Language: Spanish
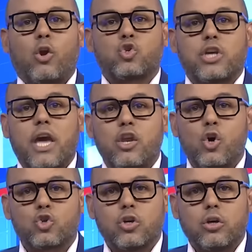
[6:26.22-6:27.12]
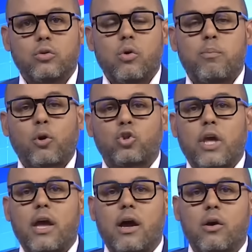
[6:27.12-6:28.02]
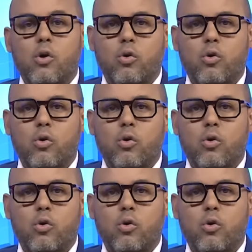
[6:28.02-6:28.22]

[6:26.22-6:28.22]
los serios no protejan a los